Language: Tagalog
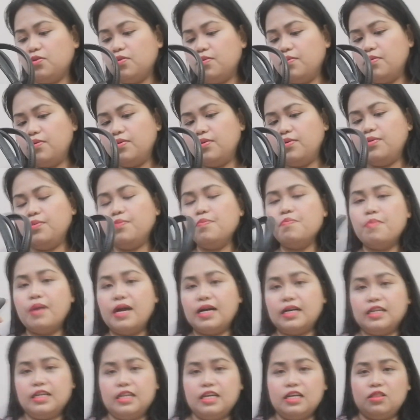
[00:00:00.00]
tong
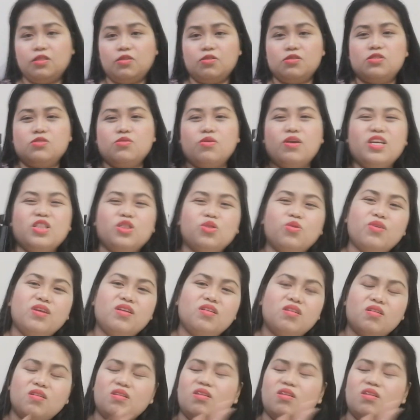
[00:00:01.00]
bag na to so ito,